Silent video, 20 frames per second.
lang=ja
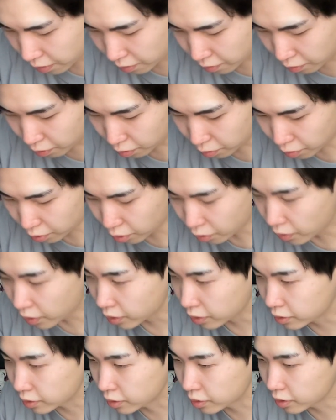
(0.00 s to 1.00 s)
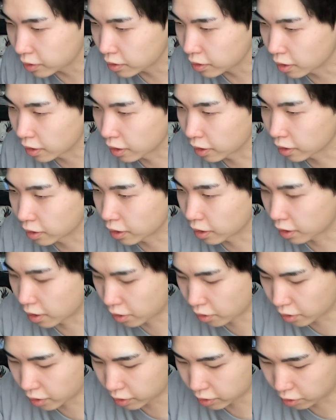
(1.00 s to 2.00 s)
もともとワックスついてんだったら買
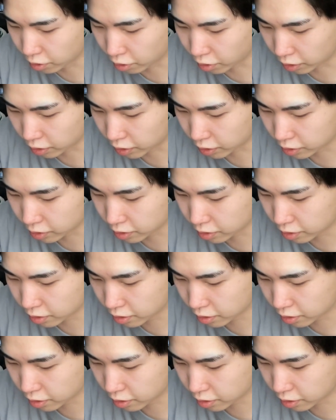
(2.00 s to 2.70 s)
わなくてよかったし